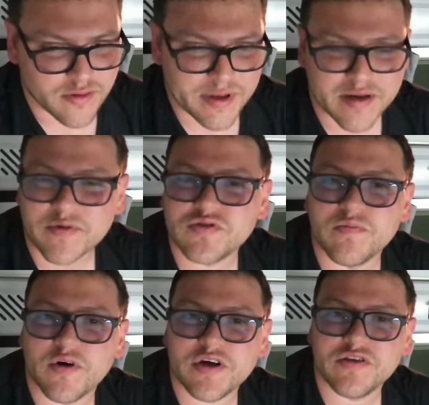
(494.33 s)
dormiremos
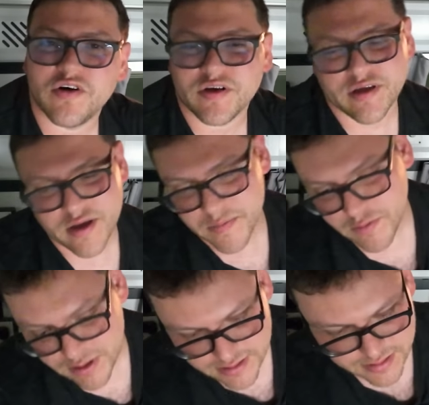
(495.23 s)
un poquito y
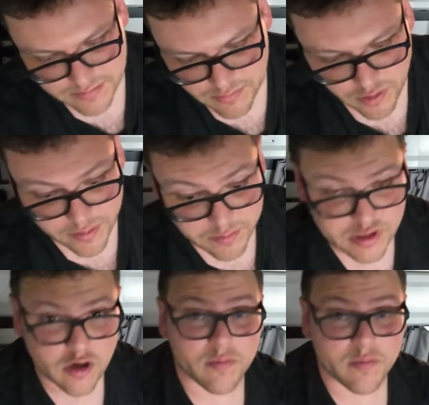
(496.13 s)
después volveremos a